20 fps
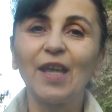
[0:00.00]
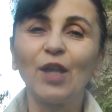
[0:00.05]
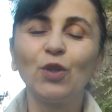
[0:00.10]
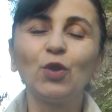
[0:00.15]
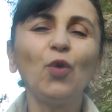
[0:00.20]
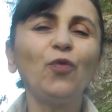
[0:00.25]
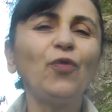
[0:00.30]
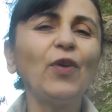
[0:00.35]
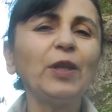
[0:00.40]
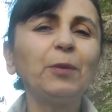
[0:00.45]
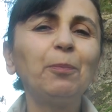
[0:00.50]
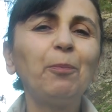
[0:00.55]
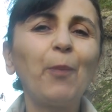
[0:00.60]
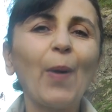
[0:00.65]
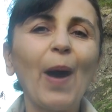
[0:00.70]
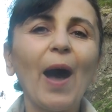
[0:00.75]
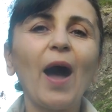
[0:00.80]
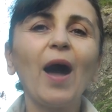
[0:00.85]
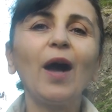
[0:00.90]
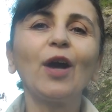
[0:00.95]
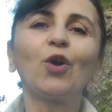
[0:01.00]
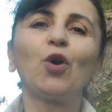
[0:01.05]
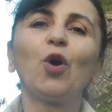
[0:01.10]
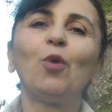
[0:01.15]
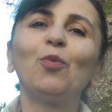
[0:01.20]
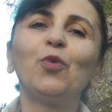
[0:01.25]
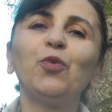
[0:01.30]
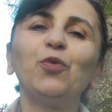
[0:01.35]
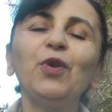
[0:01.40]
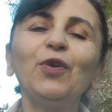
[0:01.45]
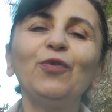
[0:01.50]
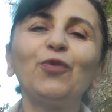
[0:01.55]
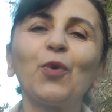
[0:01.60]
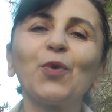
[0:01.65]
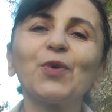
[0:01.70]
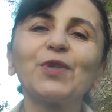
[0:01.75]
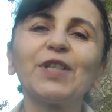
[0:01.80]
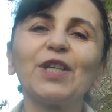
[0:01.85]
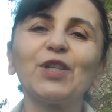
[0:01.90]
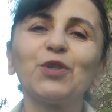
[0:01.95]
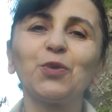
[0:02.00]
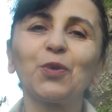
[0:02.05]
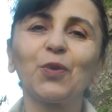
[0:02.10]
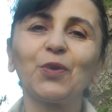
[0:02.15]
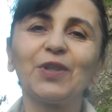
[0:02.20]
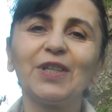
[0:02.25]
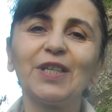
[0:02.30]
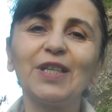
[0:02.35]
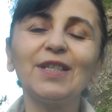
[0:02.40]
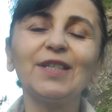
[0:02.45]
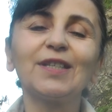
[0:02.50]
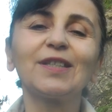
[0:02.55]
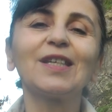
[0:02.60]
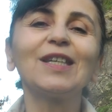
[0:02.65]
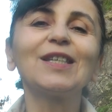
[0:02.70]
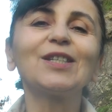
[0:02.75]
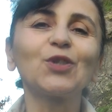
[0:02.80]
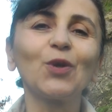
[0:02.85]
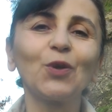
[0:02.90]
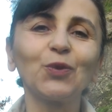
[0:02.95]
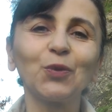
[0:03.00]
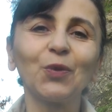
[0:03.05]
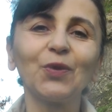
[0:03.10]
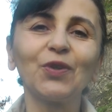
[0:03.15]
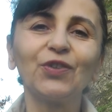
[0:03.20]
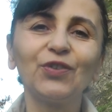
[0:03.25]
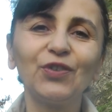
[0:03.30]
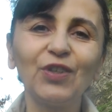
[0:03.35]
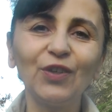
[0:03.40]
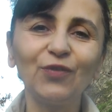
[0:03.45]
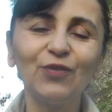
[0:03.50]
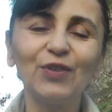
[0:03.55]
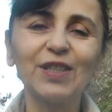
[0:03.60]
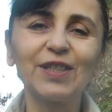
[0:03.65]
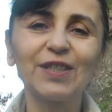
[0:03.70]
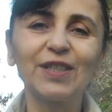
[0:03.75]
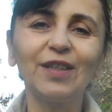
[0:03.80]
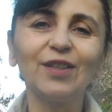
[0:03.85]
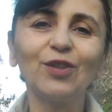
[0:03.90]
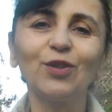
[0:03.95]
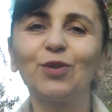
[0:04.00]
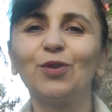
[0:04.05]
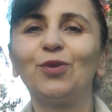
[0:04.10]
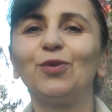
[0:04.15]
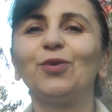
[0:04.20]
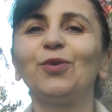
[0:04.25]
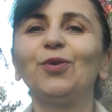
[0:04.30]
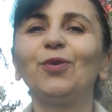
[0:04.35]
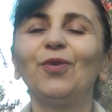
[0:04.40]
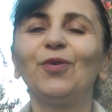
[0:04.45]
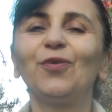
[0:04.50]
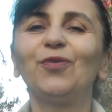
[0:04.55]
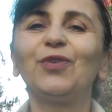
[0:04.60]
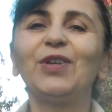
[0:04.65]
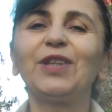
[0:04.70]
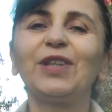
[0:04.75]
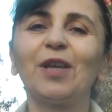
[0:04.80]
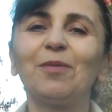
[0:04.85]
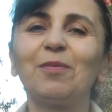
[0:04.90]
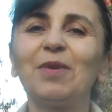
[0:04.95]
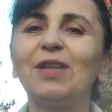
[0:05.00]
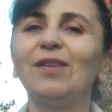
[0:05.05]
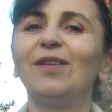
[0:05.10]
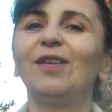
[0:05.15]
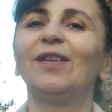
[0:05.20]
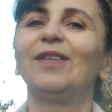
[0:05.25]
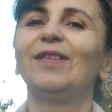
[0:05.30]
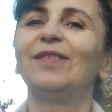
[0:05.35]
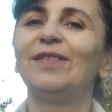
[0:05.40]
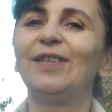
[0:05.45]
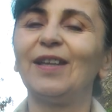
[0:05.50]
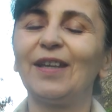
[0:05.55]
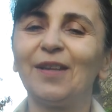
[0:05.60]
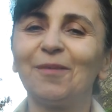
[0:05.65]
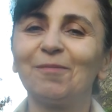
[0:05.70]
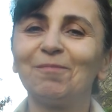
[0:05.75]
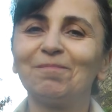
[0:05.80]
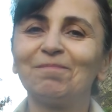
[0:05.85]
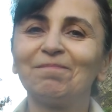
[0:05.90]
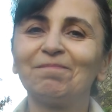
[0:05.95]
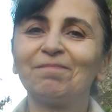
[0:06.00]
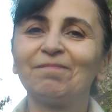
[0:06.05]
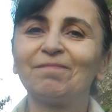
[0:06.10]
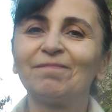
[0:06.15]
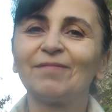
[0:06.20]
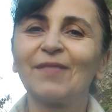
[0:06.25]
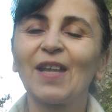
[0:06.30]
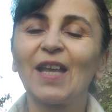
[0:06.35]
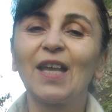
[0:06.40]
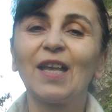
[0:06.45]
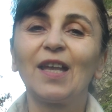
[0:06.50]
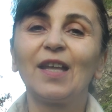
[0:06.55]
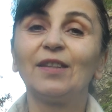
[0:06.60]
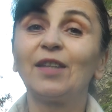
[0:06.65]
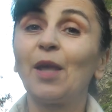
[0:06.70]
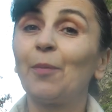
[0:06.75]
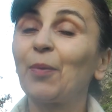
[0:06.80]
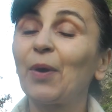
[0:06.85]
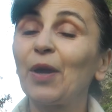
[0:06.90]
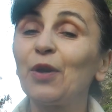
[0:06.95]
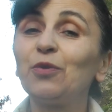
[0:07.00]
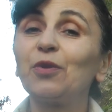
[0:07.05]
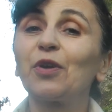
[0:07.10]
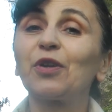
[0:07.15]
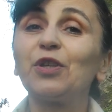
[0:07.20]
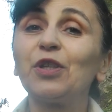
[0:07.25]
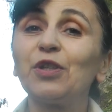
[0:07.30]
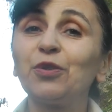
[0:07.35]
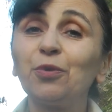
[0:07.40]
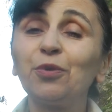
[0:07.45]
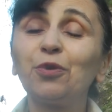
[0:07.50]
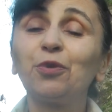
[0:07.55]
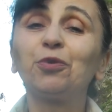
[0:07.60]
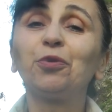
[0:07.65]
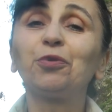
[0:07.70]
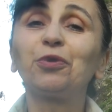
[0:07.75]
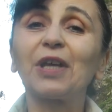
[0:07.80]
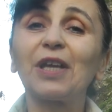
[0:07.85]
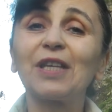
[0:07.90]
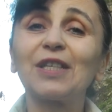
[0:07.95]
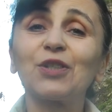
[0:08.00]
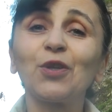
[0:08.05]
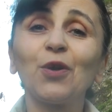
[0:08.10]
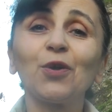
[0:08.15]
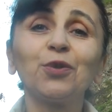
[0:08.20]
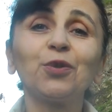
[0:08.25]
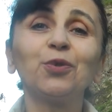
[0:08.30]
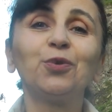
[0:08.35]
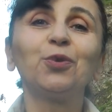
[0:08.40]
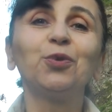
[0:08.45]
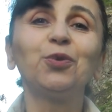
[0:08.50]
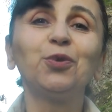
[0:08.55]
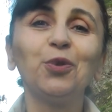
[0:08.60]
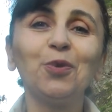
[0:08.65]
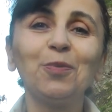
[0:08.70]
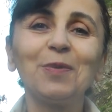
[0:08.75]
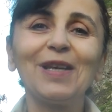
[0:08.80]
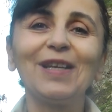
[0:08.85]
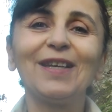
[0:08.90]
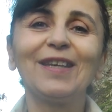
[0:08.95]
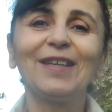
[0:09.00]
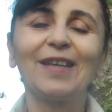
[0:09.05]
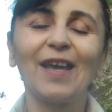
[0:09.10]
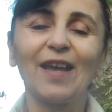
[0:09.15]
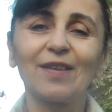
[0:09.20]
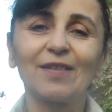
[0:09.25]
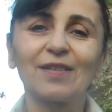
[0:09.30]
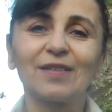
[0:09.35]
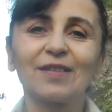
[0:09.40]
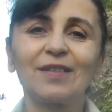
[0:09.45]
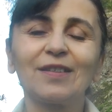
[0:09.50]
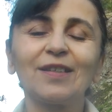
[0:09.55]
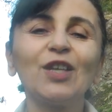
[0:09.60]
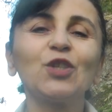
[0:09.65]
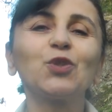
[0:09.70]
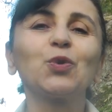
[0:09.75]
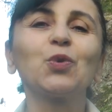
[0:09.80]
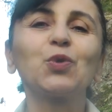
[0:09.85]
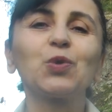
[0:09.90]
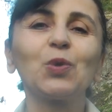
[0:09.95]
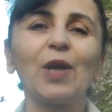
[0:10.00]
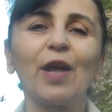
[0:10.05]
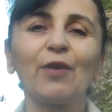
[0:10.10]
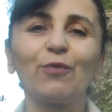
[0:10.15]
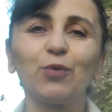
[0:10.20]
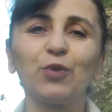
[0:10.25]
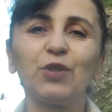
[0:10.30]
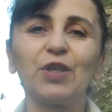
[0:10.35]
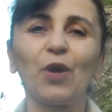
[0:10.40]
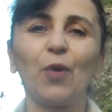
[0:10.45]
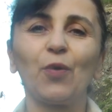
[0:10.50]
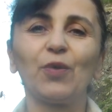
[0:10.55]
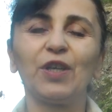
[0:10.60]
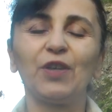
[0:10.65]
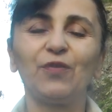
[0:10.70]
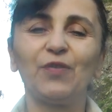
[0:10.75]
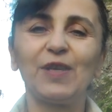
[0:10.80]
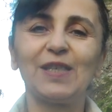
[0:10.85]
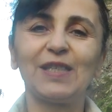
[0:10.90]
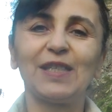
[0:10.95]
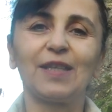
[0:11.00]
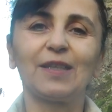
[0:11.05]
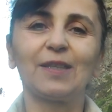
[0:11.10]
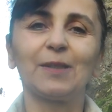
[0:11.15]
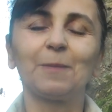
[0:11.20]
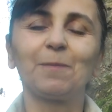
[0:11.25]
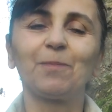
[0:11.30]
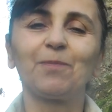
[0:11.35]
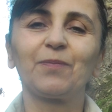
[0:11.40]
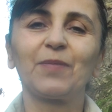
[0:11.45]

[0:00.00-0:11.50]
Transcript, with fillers: Ne faites pas comme 8 Français sur 10 qui sont en déficit de vitamine D d'après une étude toute récente de 2015. Qu'est-ce que cela veut dire en déficit